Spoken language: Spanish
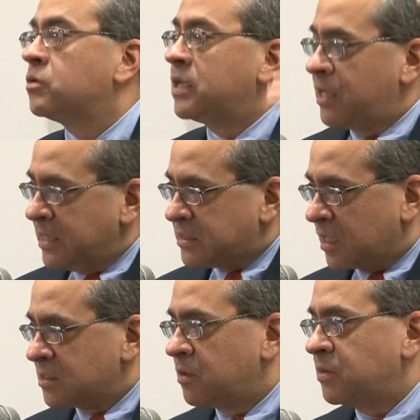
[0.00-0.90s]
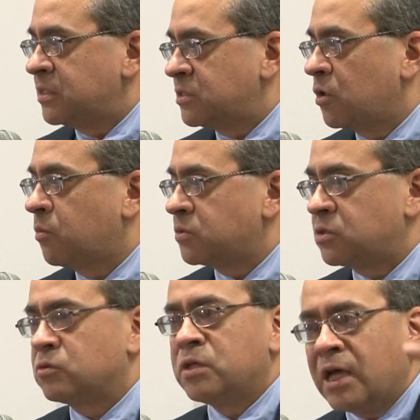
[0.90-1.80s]
Y ahí sacas el
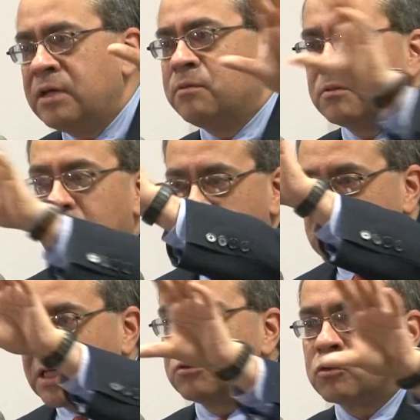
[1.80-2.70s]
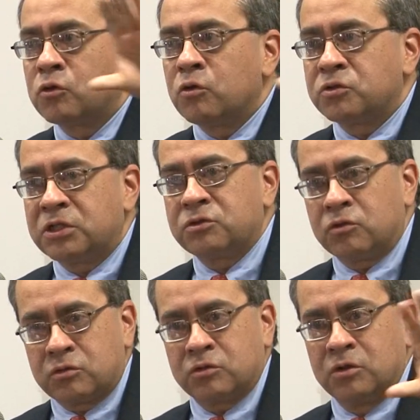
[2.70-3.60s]
25%. Y ahí juntando todos
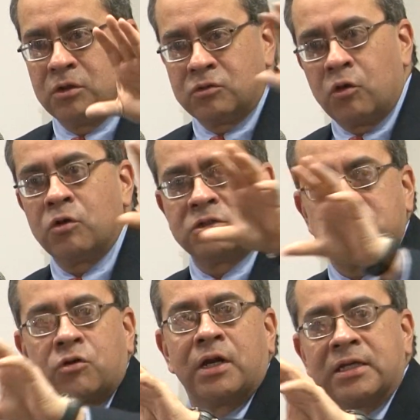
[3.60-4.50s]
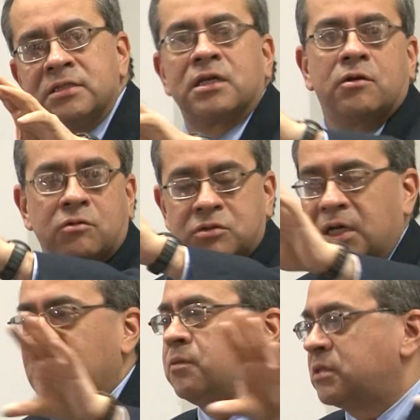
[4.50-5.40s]
esos, todos esos rankings es que uno
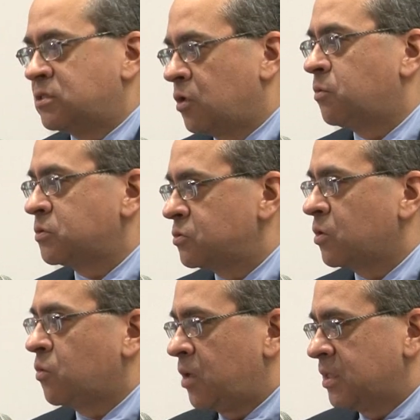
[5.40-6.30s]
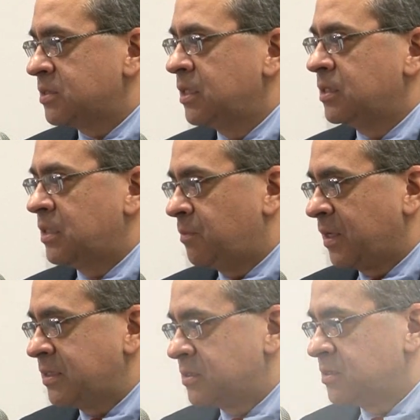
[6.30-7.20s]
saca el 25% de escuelas del
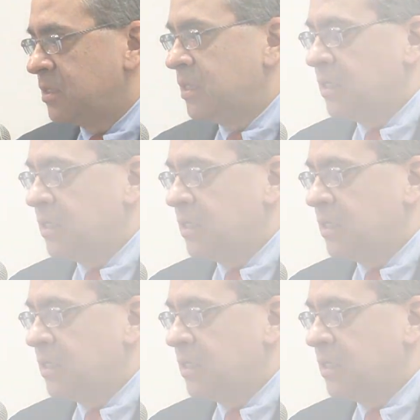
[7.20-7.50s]
país.